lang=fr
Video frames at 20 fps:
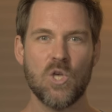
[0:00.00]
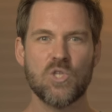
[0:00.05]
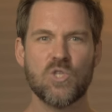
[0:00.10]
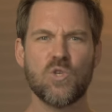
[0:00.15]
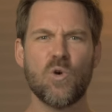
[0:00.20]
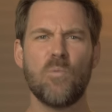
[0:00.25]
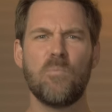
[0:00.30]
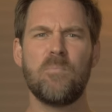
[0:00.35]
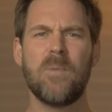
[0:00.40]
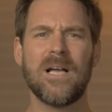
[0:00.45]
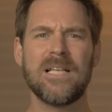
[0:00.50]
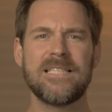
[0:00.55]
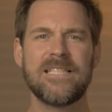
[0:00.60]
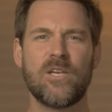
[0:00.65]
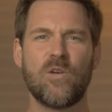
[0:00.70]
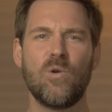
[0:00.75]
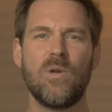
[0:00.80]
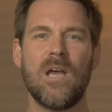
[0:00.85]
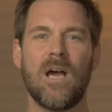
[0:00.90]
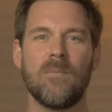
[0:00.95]
sont
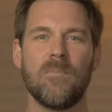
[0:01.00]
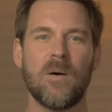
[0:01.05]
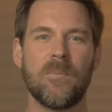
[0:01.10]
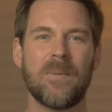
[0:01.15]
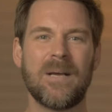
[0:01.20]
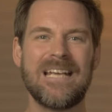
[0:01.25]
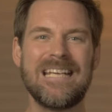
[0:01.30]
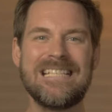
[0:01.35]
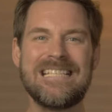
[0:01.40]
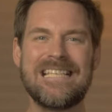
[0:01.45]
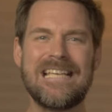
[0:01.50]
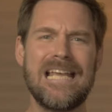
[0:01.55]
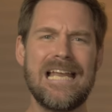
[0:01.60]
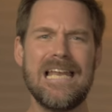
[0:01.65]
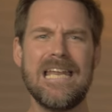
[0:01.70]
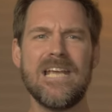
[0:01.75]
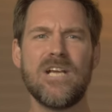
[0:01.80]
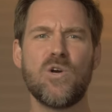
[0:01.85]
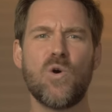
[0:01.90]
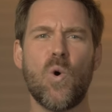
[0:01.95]
particulièrement prisés
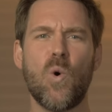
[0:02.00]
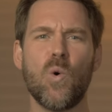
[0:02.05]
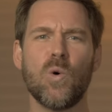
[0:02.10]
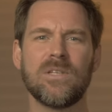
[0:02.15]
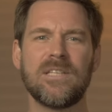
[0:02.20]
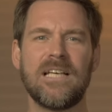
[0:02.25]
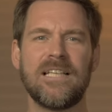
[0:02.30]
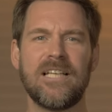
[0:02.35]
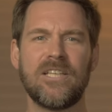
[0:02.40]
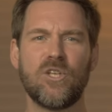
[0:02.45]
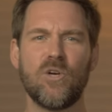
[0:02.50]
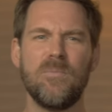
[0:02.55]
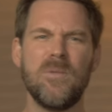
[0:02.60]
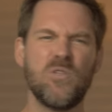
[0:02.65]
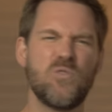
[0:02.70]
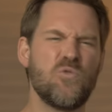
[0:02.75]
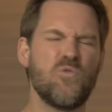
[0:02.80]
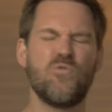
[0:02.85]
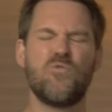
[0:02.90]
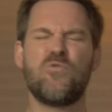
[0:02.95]
les cours
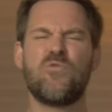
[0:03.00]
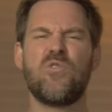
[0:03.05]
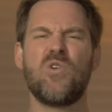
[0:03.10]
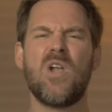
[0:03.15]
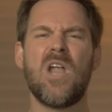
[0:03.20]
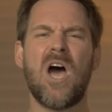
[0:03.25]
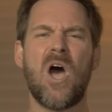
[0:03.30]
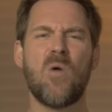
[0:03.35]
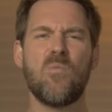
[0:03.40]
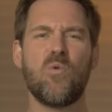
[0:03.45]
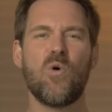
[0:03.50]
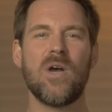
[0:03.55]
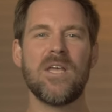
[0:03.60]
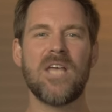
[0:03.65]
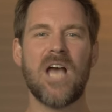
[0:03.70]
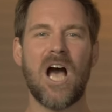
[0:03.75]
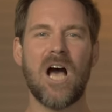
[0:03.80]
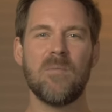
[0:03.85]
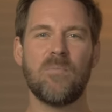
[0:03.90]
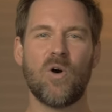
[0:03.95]
d'anatomie du
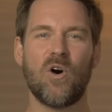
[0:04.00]
flamboyant